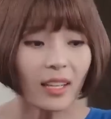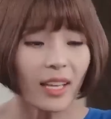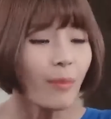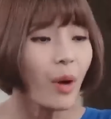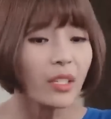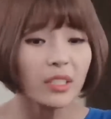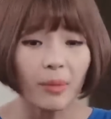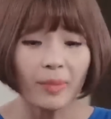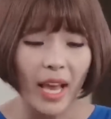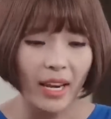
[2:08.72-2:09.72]
Tất cả mọi người
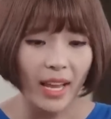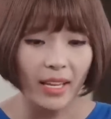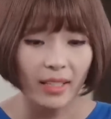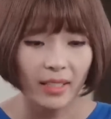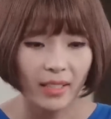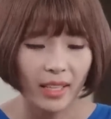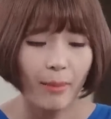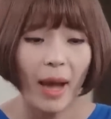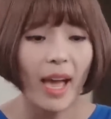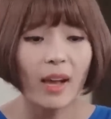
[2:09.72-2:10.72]
trong nhà này Ngày
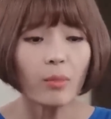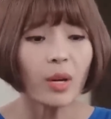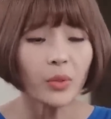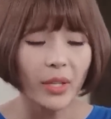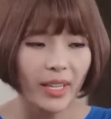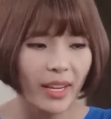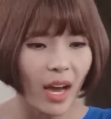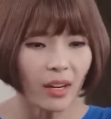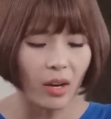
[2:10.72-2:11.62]
mai ai cũng có chuyện riêng hết